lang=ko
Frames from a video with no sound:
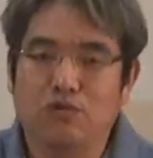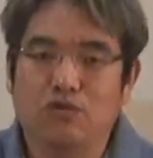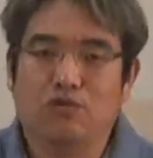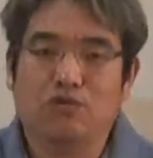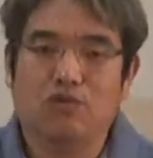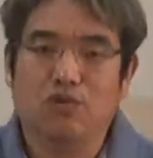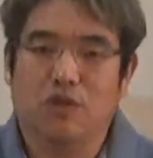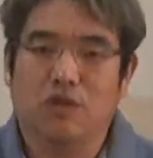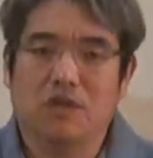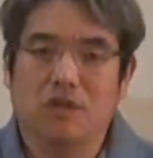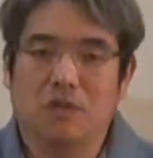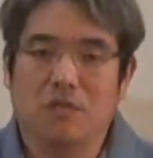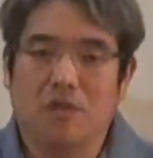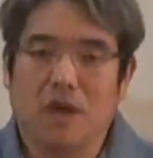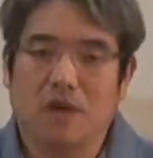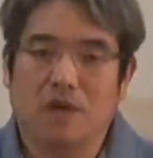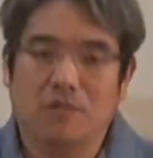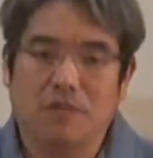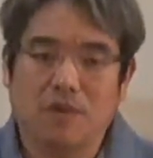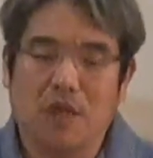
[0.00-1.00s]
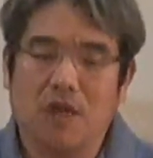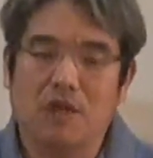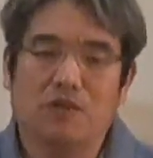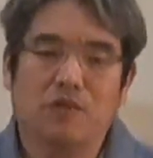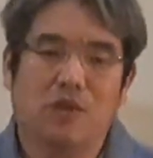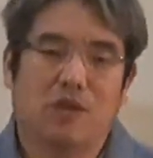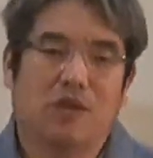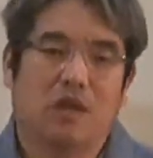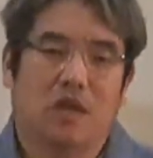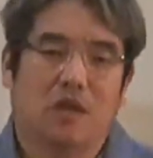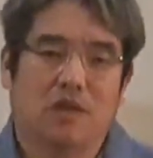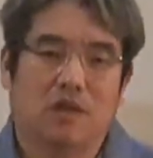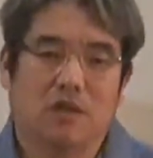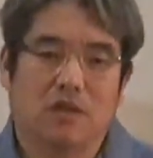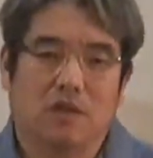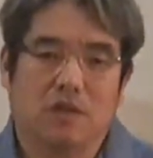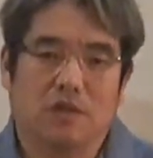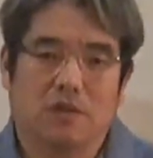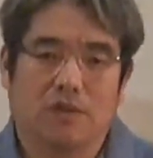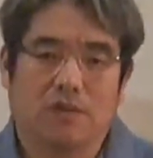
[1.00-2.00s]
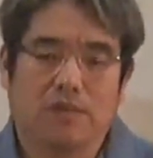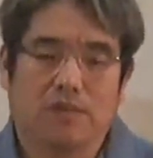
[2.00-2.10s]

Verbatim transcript: 수도 있을 만큼 때릴 수 있다는 것이죠.